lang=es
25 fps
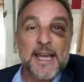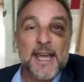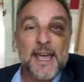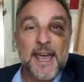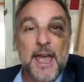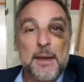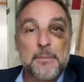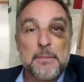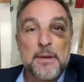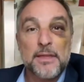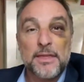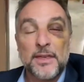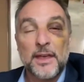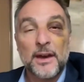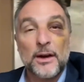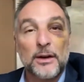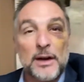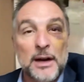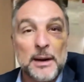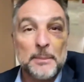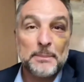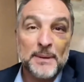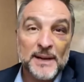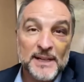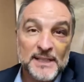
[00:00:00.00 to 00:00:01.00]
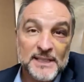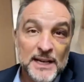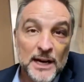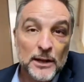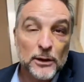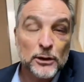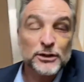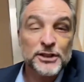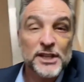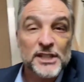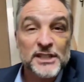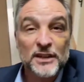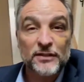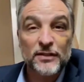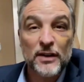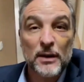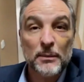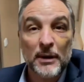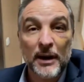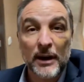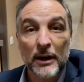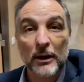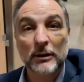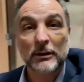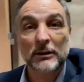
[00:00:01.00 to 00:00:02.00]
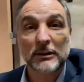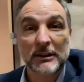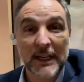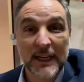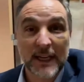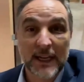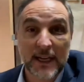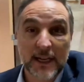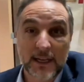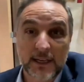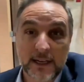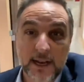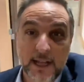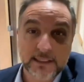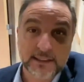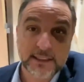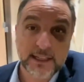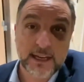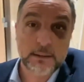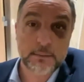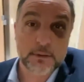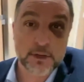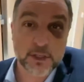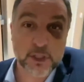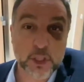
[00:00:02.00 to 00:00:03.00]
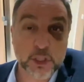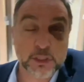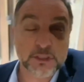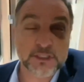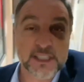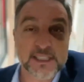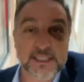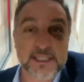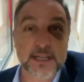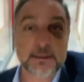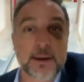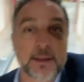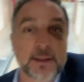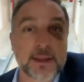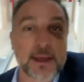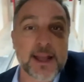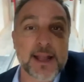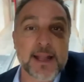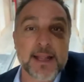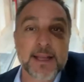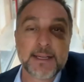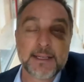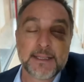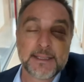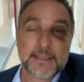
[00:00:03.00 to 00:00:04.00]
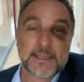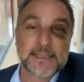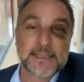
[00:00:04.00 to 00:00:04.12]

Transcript: que me hicieron el pasado 3 de febrero en la televisión de Sabadell